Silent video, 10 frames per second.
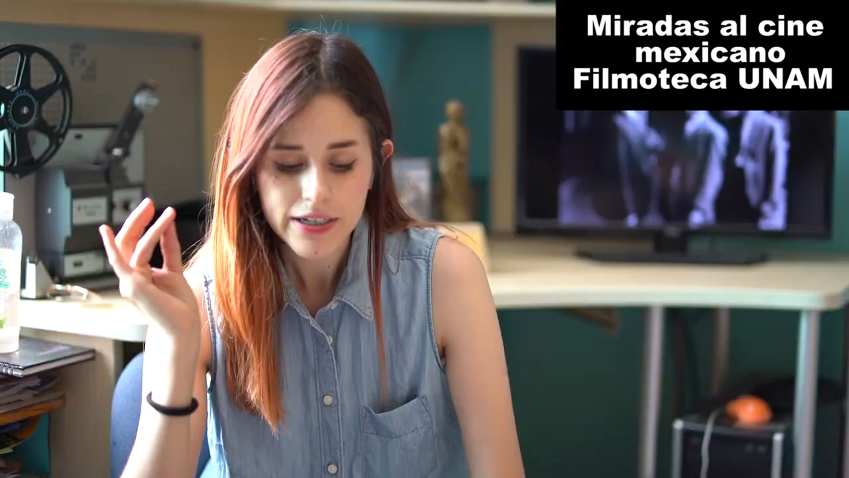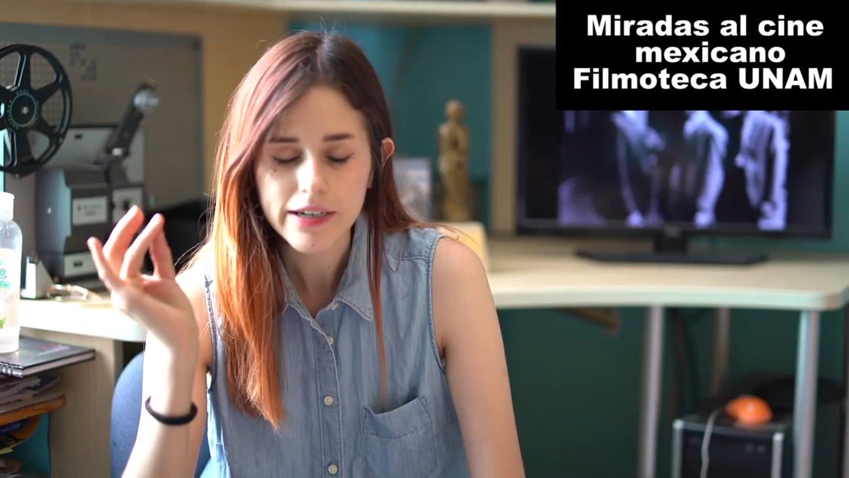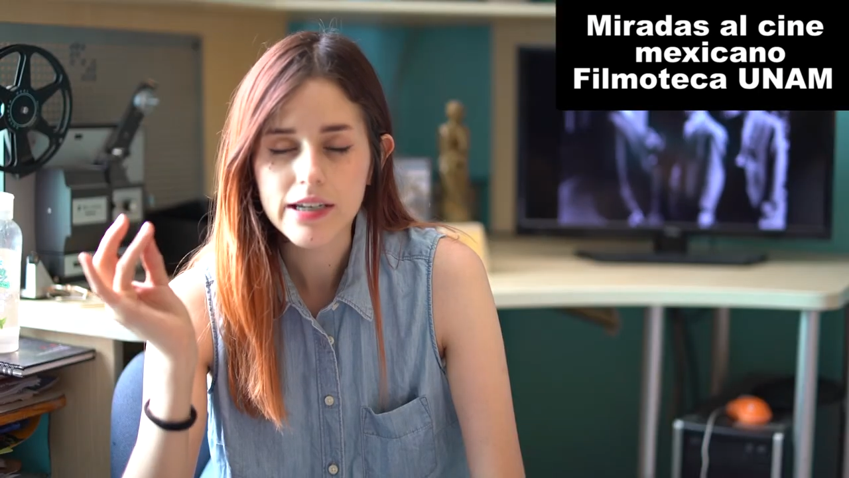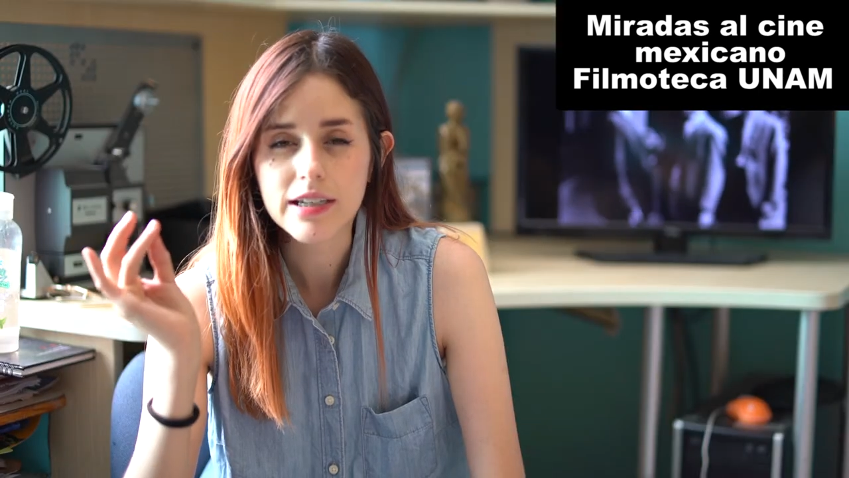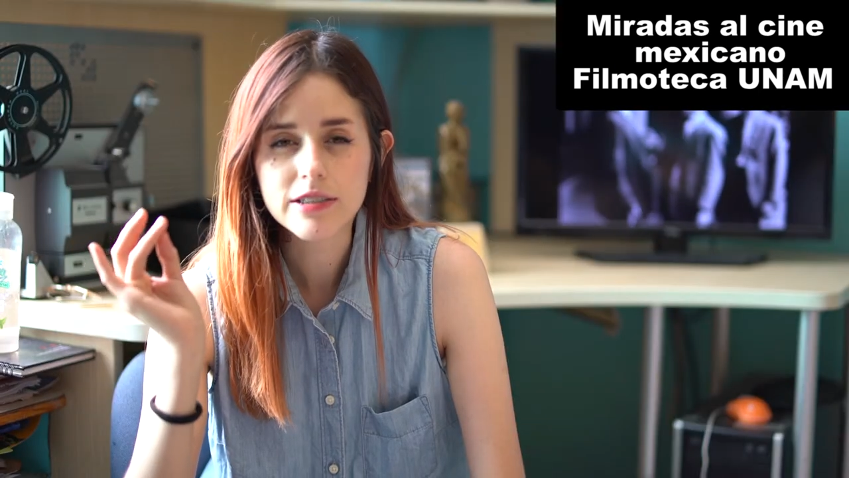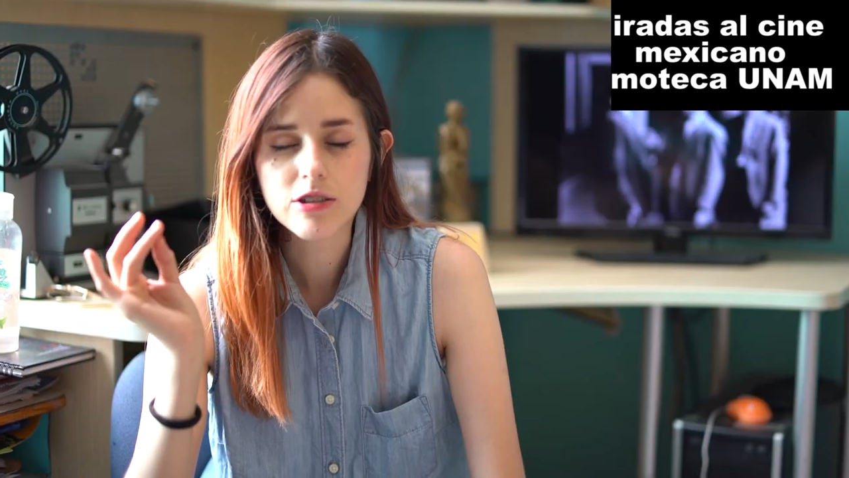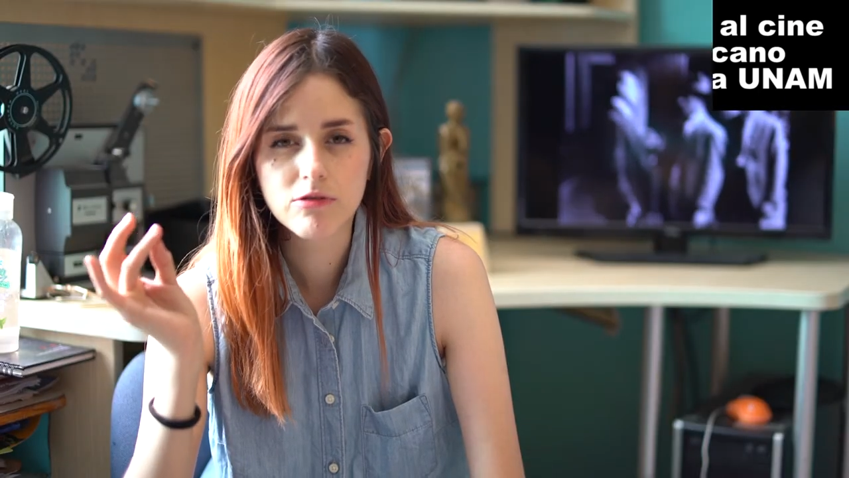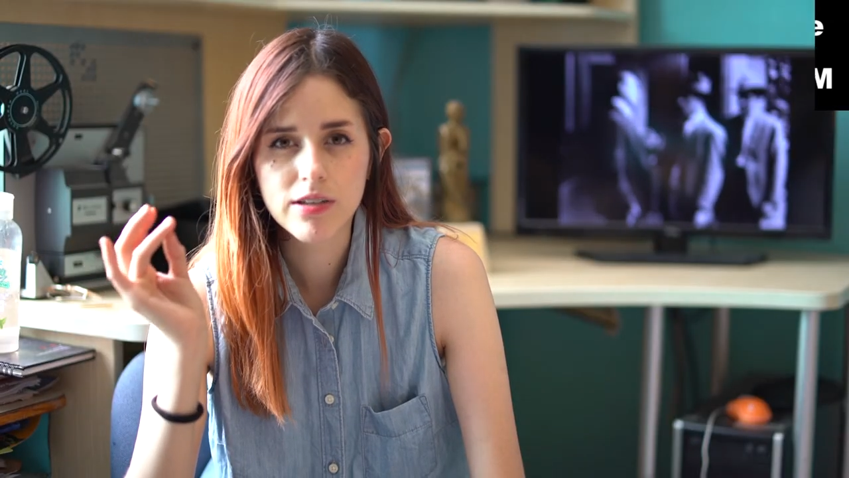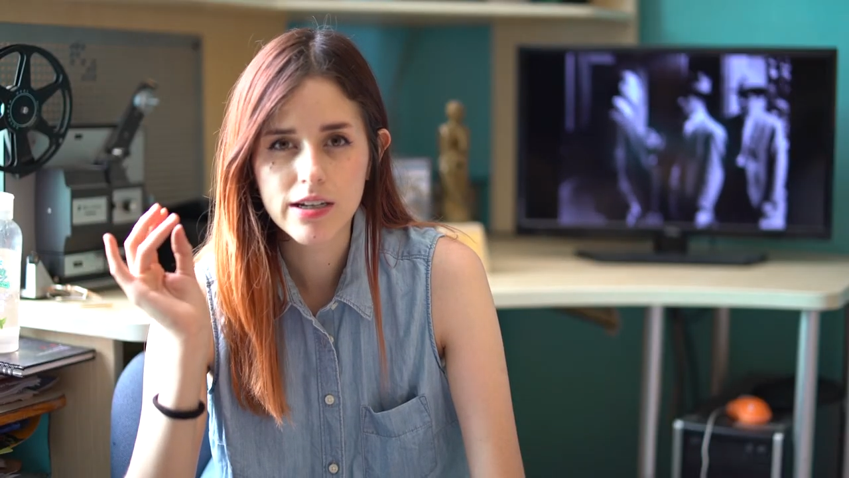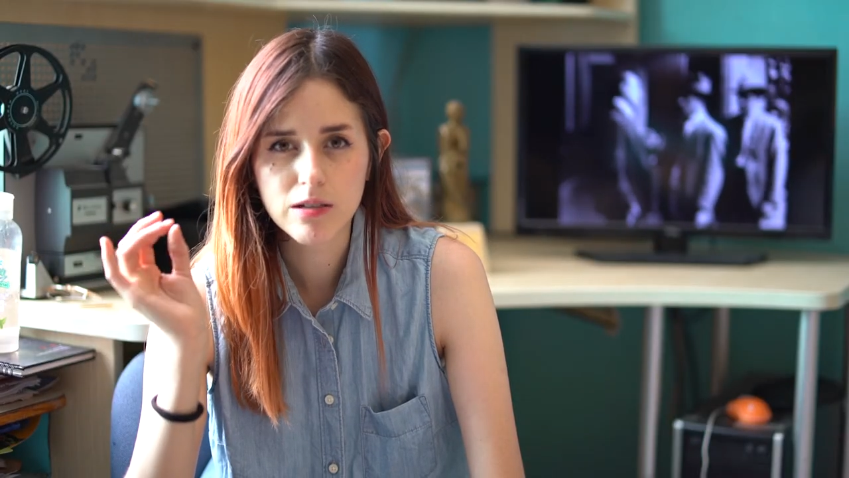que realizó una